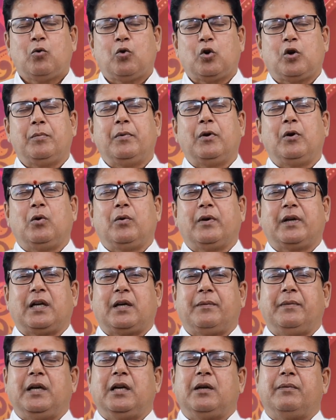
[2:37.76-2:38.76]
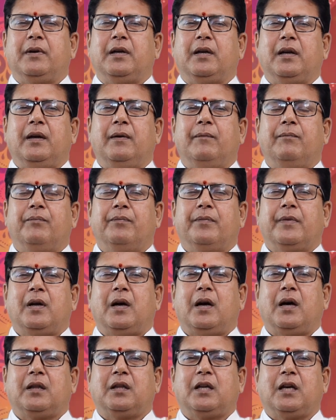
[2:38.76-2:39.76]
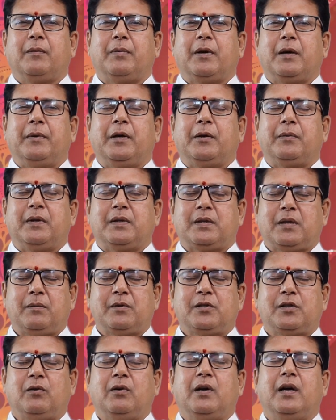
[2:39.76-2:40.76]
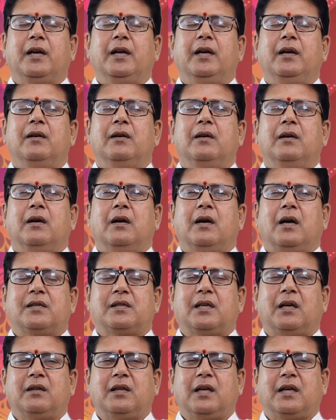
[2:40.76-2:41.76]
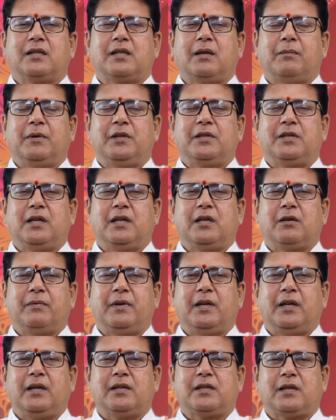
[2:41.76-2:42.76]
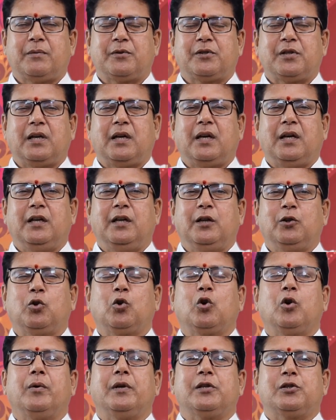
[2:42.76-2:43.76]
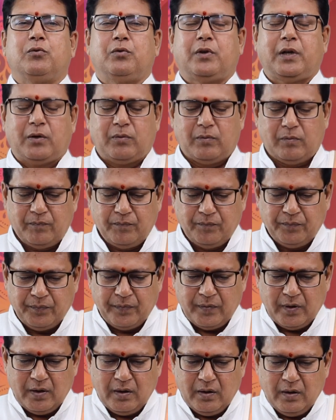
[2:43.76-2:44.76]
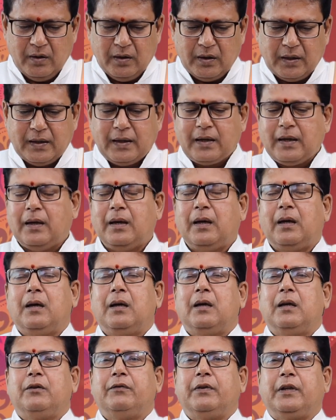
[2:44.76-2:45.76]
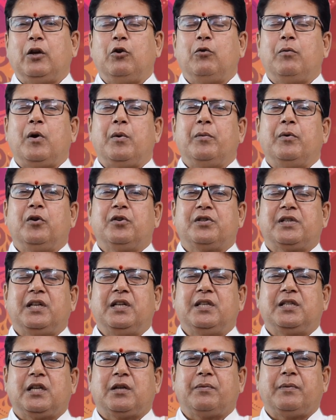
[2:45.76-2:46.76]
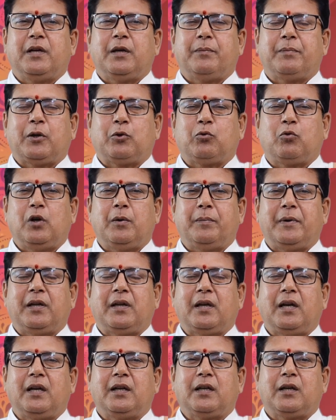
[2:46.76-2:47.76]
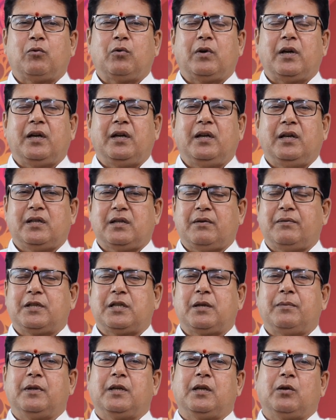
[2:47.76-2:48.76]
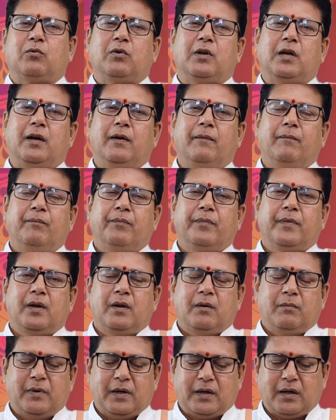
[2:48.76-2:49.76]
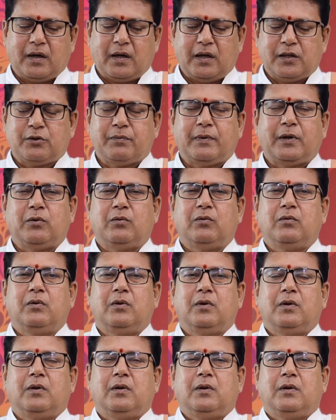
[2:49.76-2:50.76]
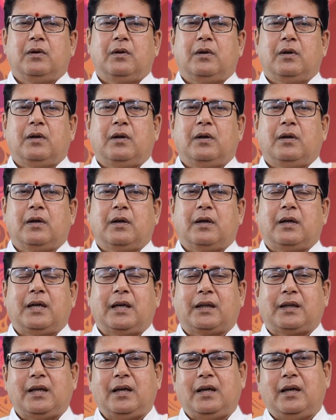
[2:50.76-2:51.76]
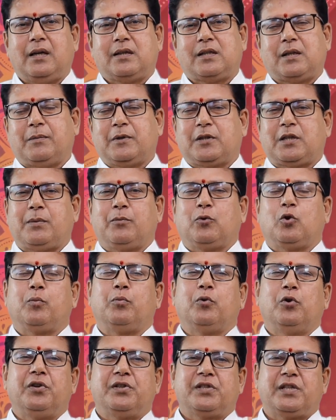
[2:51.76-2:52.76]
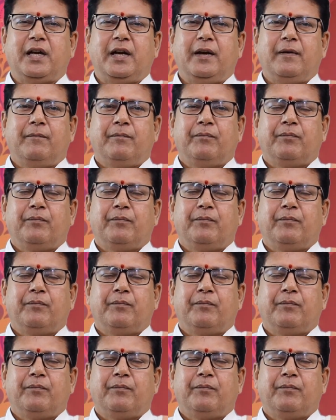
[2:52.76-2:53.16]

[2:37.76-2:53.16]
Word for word: కుటుంబంలో ఒక రకమైనటువంటి ఆర్థికపరమైనటువంటి సమస్యలు కానీ అశాంతికి సంబంధించినటువంటి సమస్యలు కానీ ఎదుర్కోవాల్సి ఉంటారు కనుక ద్వితీయ భావంలో శనిచ్చేటువంటి ప్రతికూల ఫలితాలంతా కూడా ఈ సంవత్సరం అంతా కూడా మకర రాశి వారు గత సంవత్సరంతో పోలిస్తే